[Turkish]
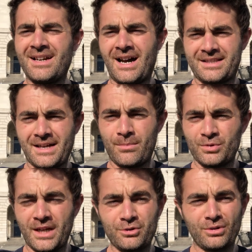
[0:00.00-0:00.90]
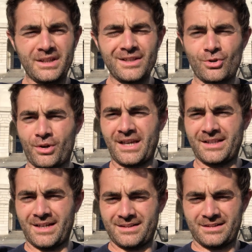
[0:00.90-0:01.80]
Hatta bundan dolayı
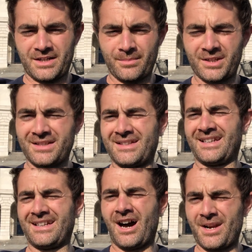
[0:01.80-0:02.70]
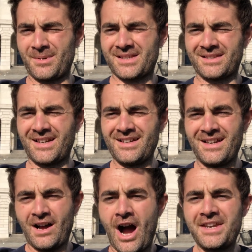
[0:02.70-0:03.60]
Drogheda takımının e, arması da
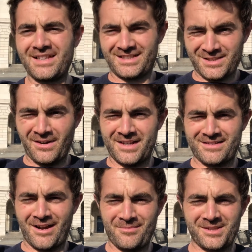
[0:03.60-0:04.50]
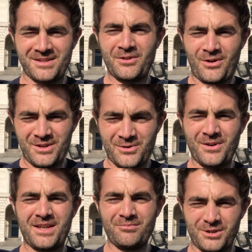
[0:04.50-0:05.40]
ay yıldız vardır armasında öyle
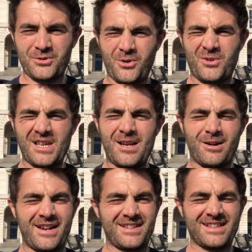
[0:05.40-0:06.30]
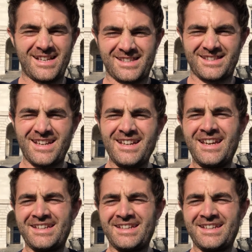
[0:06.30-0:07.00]
söyleyeyim. Bu da çok güzel bir ayrıntı aslında.